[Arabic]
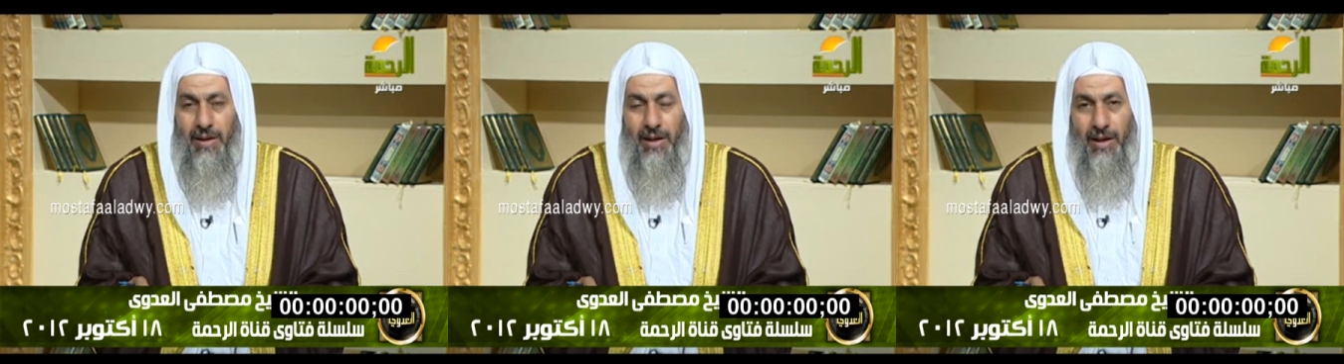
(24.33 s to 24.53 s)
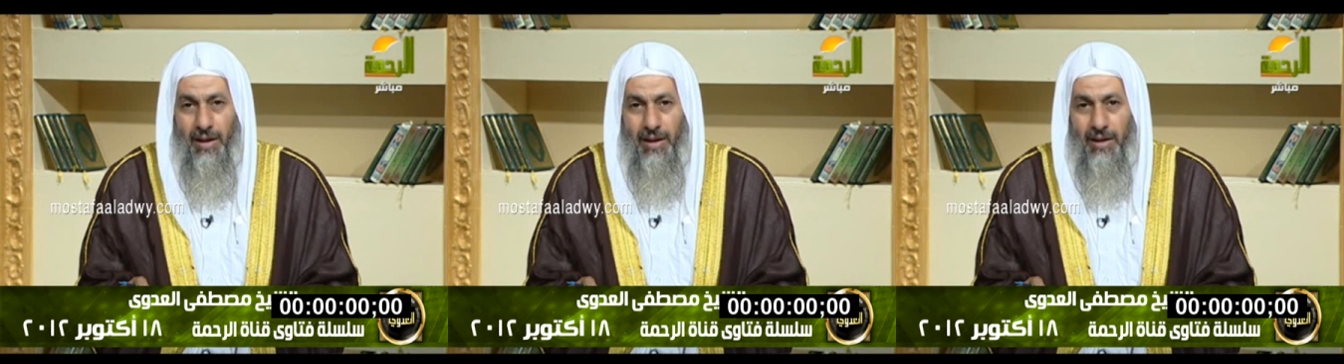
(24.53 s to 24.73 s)

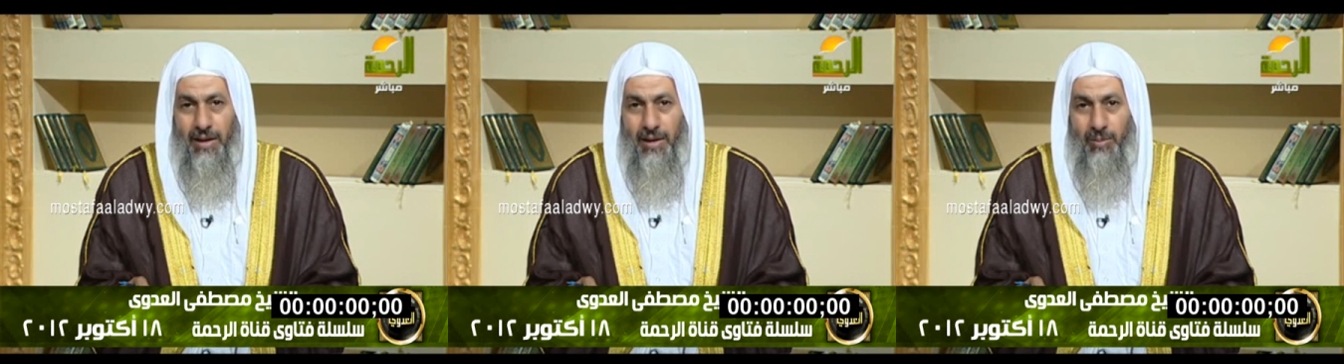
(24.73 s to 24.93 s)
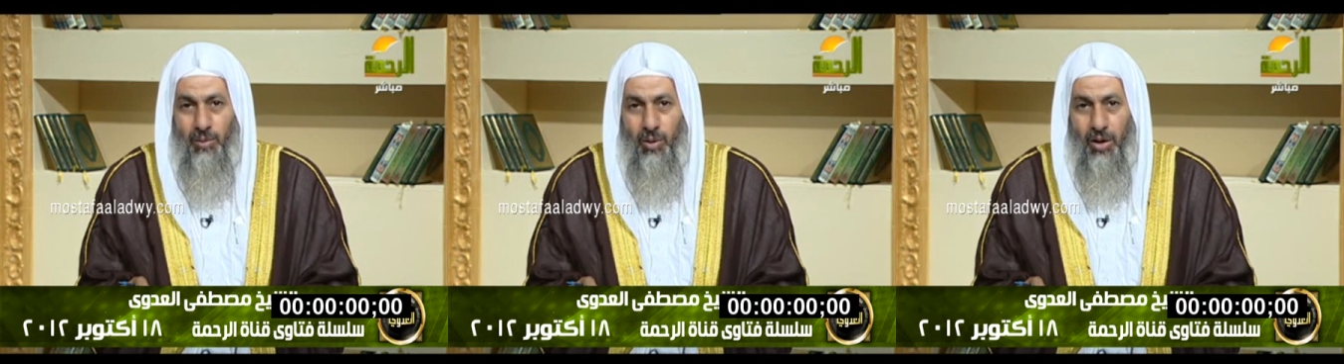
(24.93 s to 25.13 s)

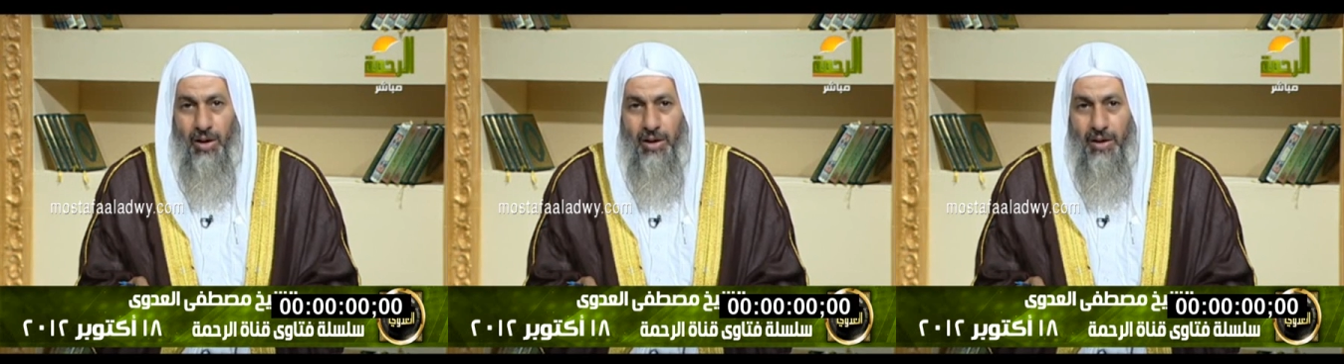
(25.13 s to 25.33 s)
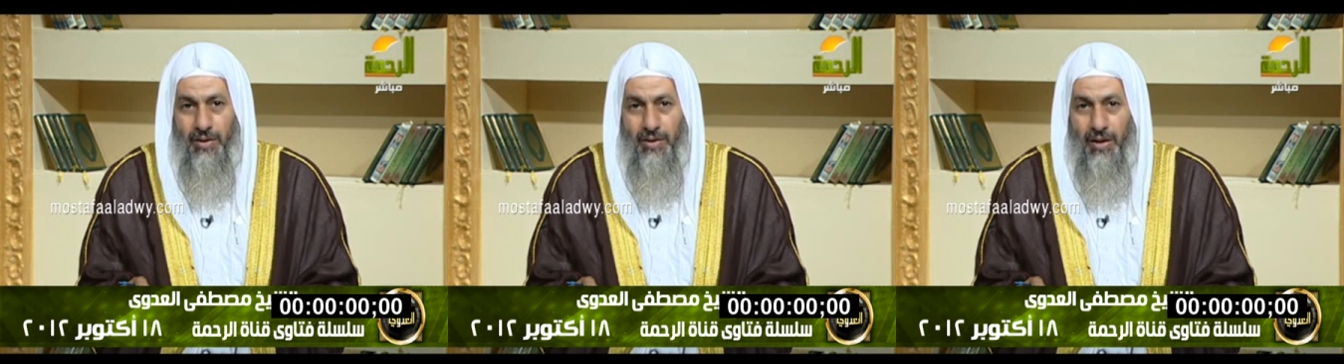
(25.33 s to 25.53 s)
لكن
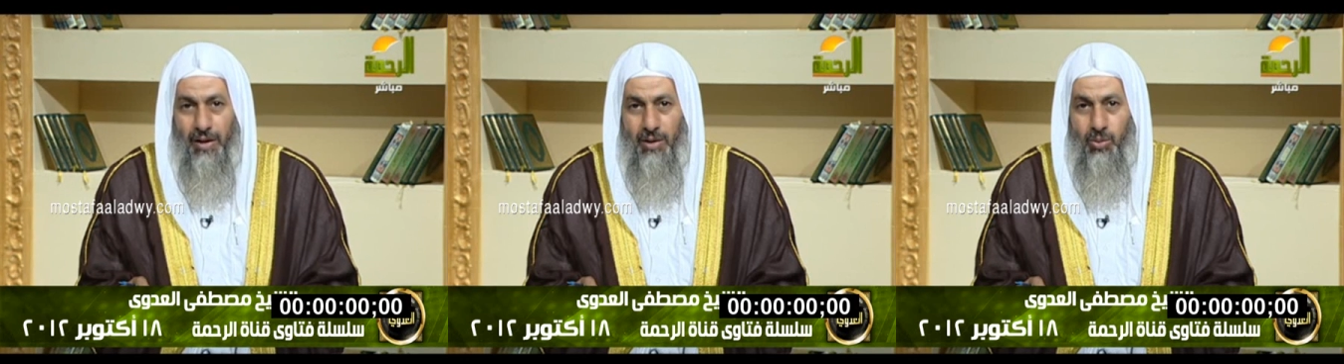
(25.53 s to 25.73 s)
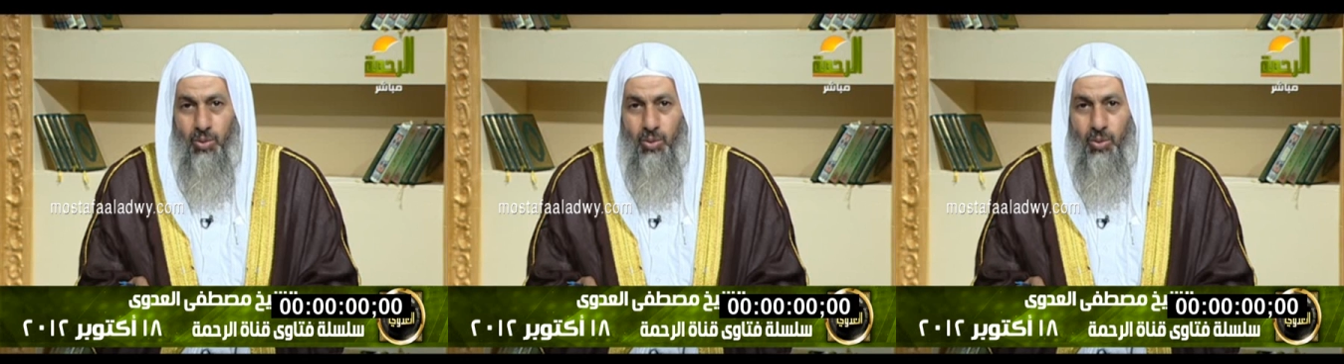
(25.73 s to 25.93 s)

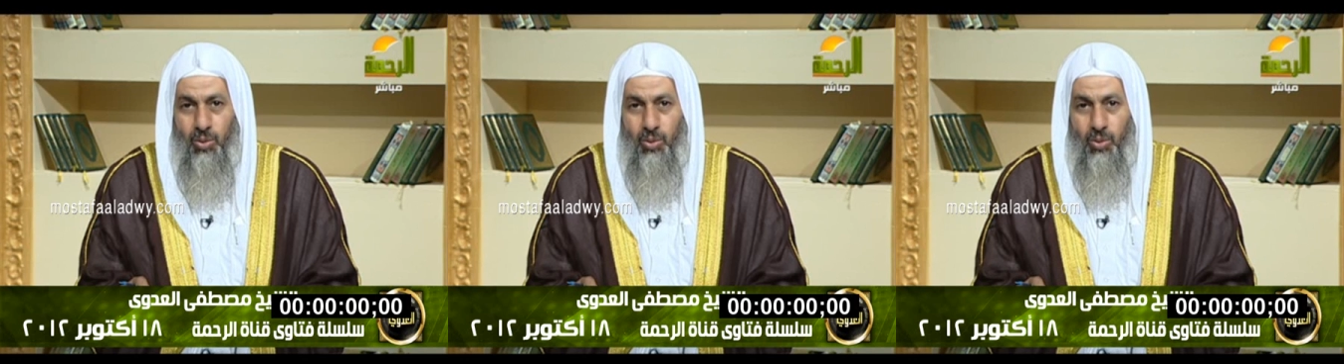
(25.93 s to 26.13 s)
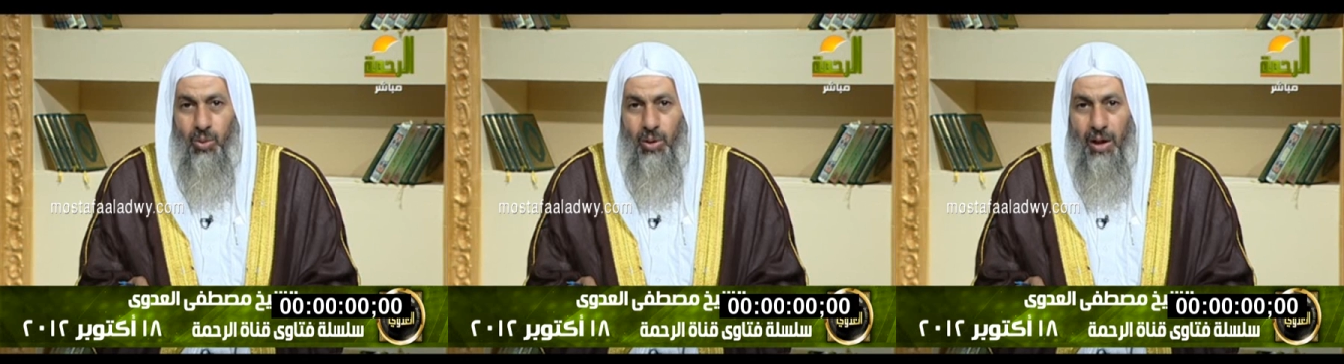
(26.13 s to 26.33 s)

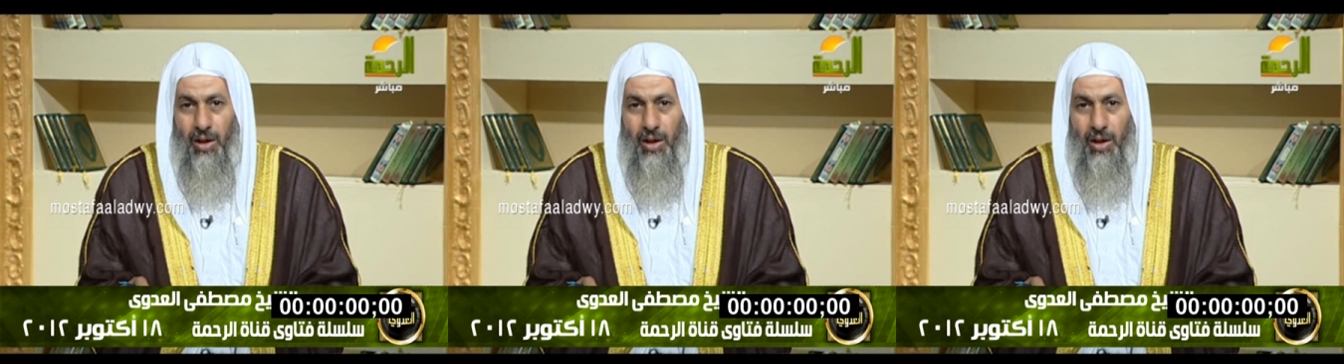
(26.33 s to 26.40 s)
معارضاته